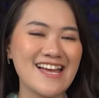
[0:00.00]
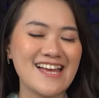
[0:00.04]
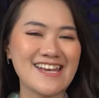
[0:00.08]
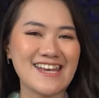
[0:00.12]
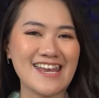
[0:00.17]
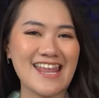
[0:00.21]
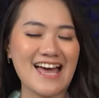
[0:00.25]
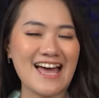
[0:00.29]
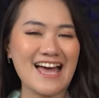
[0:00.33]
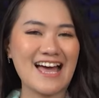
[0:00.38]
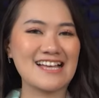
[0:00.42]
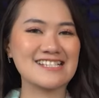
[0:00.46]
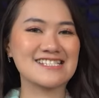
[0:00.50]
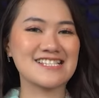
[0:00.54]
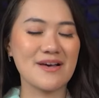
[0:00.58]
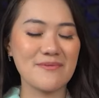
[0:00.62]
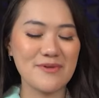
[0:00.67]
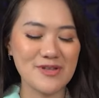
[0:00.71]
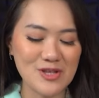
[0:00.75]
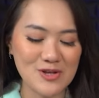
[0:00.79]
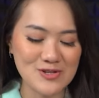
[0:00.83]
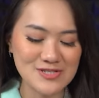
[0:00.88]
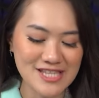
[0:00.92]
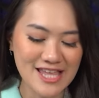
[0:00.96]
Nah,
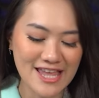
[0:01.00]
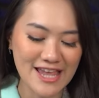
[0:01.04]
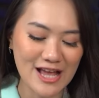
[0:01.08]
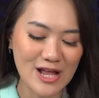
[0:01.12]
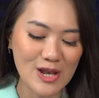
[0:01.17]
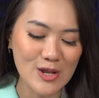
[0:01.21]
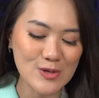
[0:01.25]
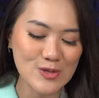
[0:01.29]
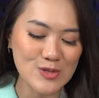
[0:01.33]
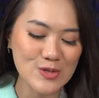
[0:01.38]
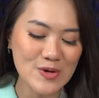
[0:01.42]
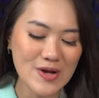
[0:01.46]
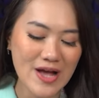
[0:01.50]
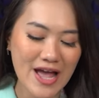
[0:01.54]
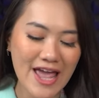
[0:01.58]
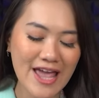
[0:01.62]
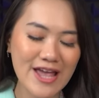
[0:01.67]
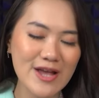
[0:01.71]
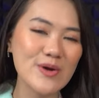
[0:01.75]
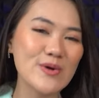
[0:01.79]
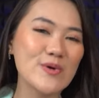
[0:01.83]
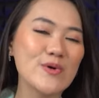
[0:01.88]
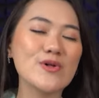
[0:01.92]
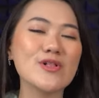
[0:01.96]
sahabat OSE, kalau untuk
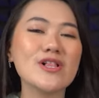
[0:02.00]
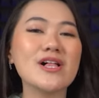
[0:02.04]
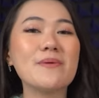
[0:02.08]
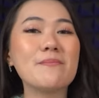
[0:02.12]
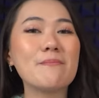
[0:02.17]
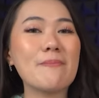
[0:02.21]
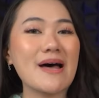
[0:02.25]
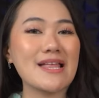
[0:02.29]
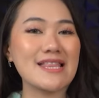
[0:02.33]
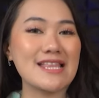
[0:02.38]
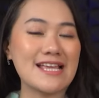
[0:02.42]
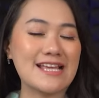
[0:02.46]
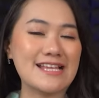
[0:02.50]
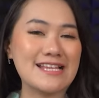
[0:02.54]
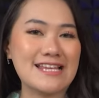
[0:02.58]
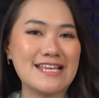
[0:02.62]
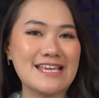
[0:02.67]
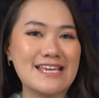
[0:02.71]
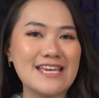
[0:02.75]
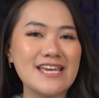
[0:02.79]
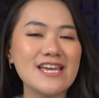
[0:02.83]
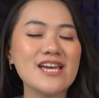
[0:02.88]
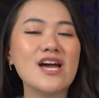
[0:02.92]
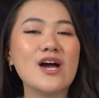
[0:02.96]
Eco 4
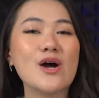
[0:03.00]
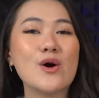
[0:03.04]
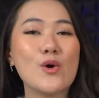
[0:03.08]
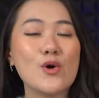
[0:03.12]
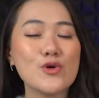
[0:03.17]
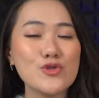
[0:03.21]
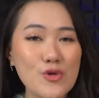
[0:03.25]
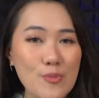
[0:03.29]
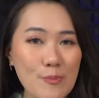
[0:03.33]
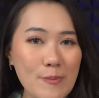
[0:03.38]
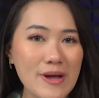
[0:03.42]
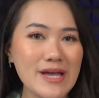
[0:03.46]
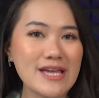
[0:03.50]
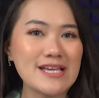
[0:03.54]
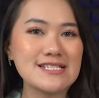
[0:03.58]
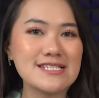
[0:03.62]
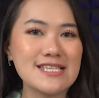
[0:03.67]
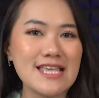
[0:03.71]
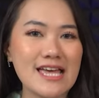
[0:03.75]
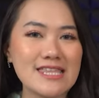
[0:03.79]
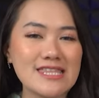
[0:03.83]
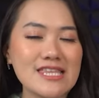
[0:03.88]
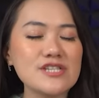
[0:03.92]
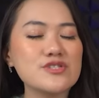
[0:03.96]
ini, untuk
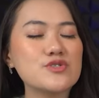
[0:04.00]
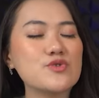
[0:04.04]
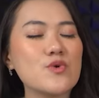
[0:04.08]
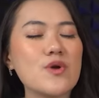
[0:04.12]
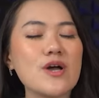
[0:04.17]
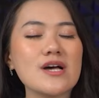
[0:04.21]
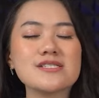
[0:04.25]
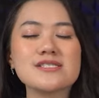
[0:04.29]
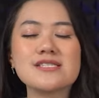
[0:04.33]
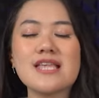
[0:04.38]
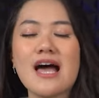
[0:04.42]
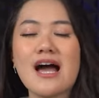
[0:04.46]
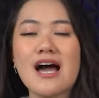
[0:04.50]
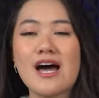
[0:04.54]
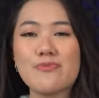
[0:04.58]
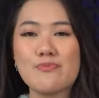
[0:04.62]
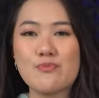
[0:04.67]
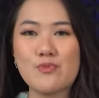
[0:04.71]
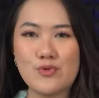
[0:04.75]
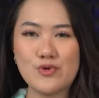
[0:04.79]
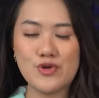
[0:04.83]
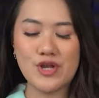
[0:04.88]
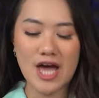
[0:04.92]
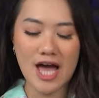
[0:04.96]
pengisiannya juga sangat
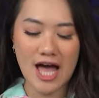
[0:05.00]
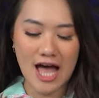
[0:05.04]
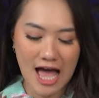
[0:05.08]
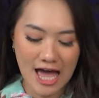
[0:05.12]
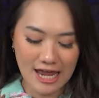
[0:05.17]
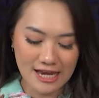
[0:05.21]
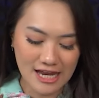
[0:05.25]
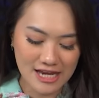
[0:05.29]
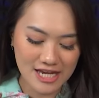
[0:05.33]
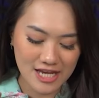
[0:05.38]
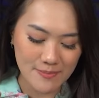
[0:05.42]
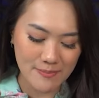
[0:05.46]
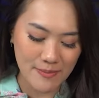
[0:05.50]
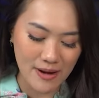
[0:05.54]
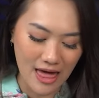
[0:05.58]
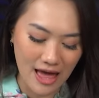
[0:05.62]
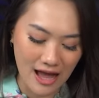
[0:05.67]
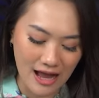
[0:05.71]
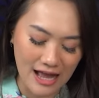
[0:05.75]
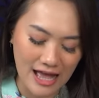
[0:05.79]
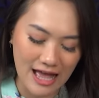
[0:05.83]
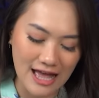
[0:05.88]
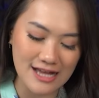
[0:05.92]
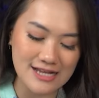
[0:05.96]
mudah. Ada di
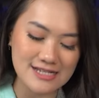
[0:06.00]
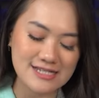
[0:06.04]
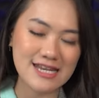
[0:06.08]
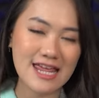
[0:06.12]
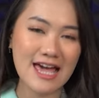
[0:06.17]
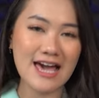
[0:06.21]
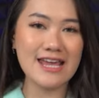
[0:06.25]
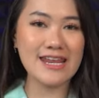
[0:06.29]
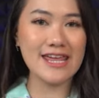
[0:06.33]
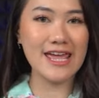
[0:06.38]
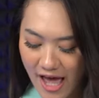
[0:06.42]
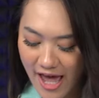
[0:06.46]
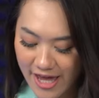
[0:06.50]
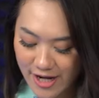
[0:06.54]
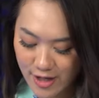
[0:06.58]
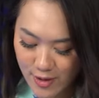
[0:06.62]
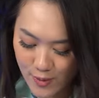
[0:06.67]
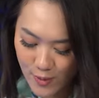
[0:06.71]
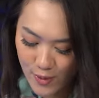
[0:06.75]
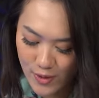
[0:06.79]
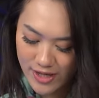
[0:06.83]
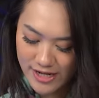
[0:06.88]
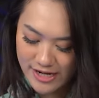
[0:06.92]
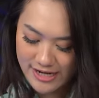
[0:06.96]
belakang dari air
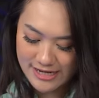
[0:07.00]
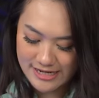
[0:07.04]
cooler